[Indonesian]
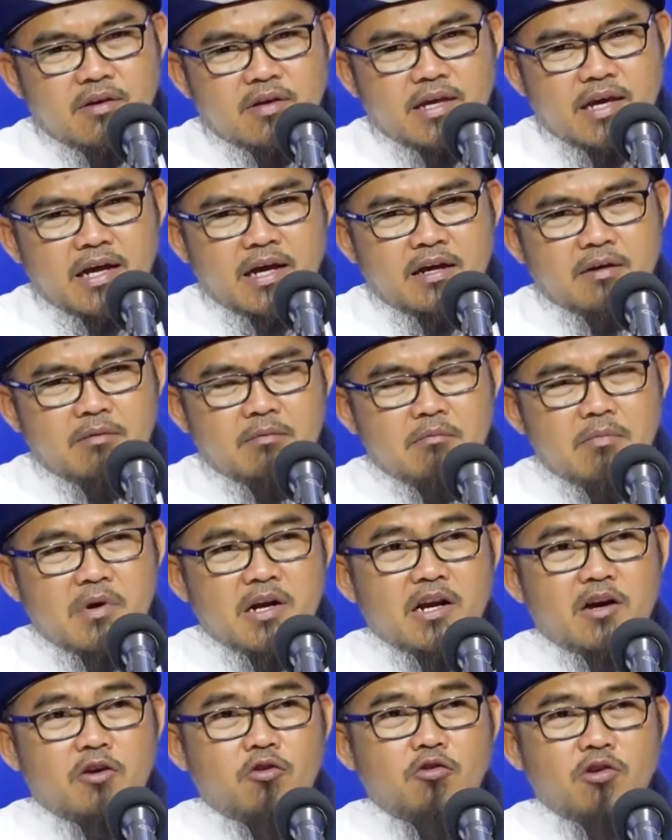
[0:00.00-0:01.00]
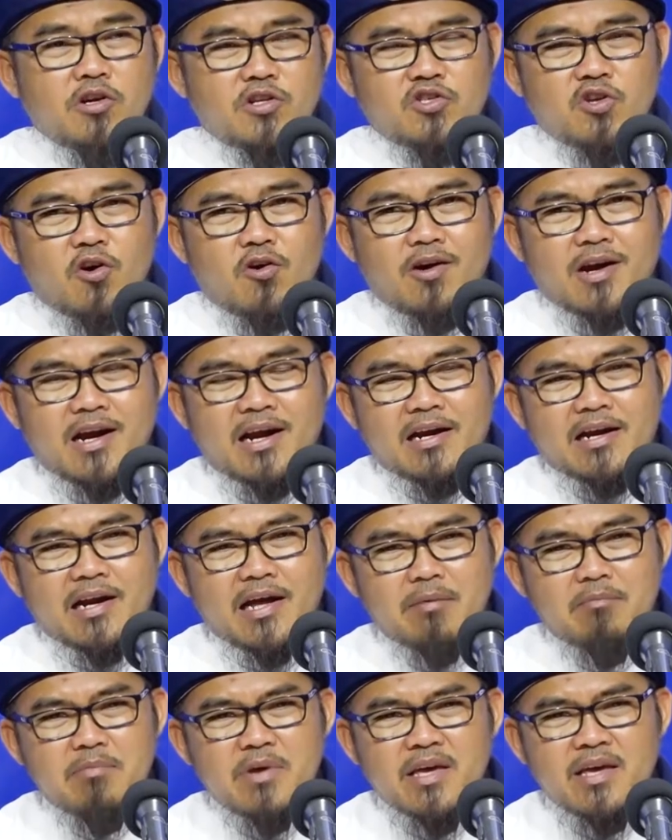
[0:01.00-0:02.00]
Ya, menegur seorang
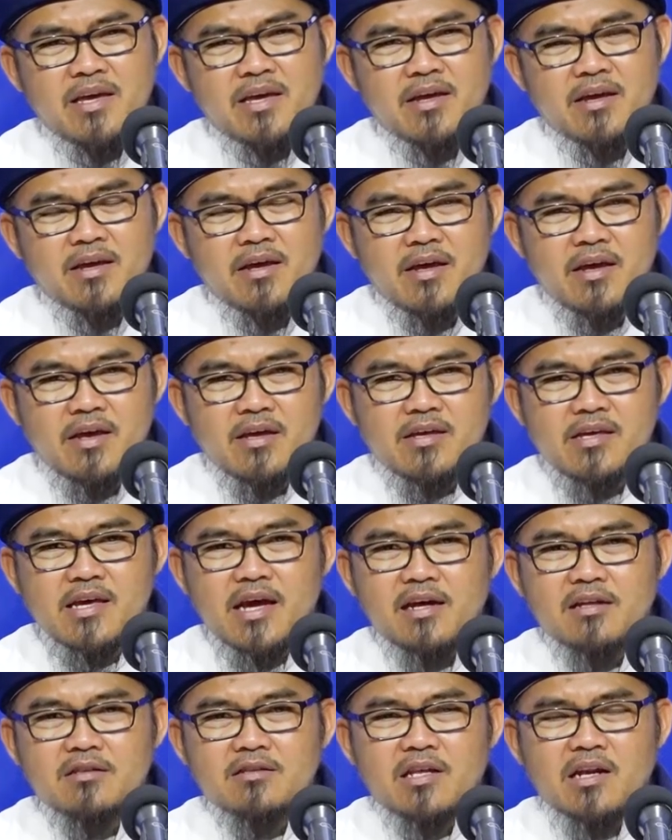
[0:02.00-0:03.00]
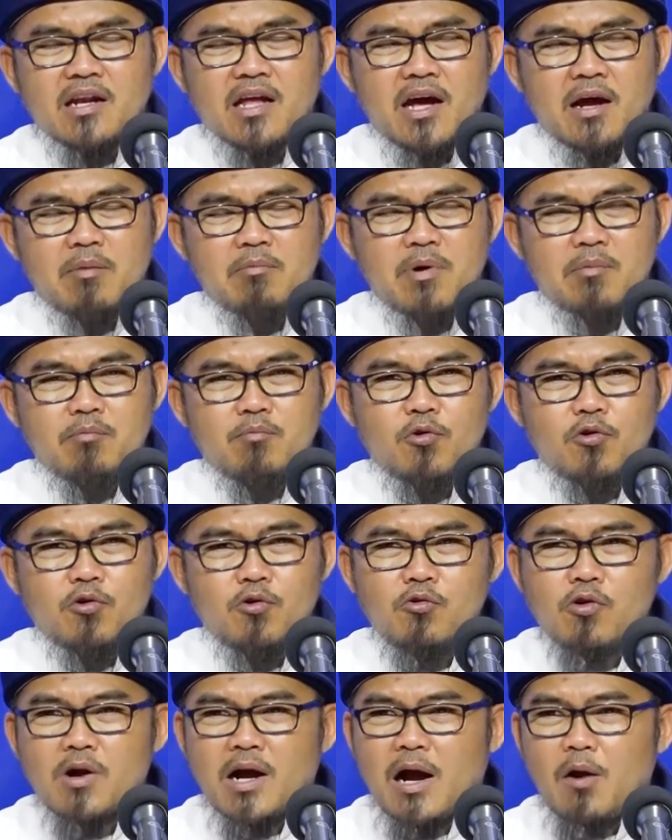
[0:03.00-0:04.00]
nabi yang telah
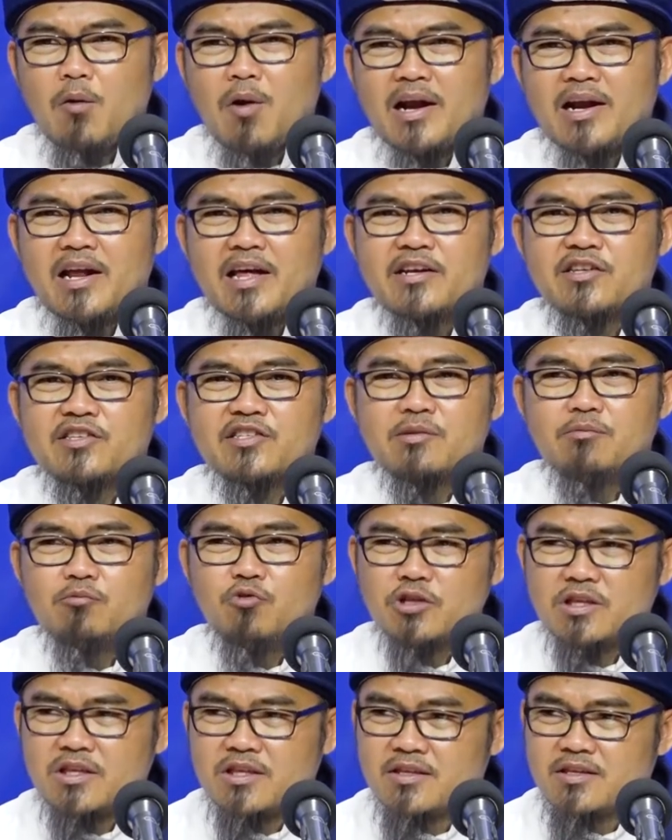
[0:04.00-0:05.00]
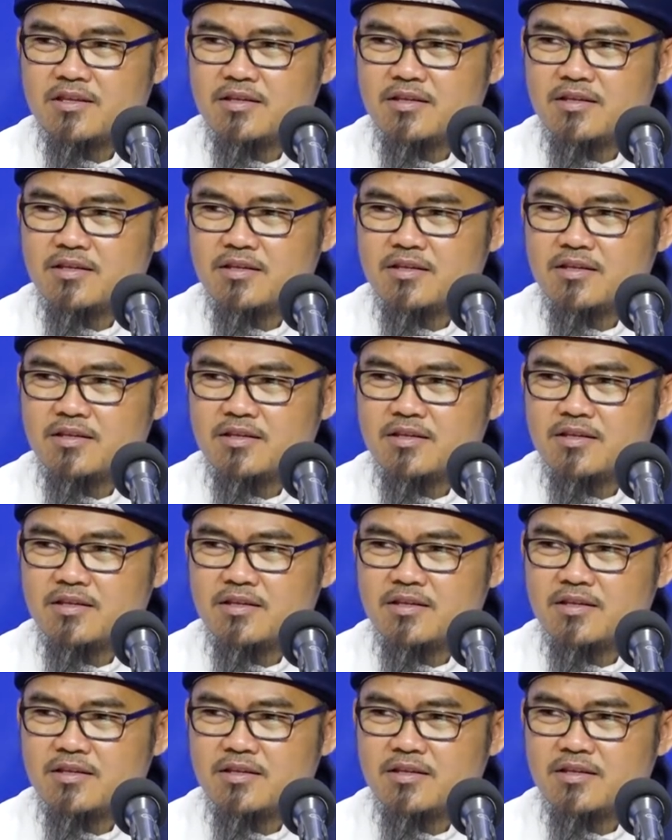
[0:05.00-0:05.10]
membunuh kawanan semut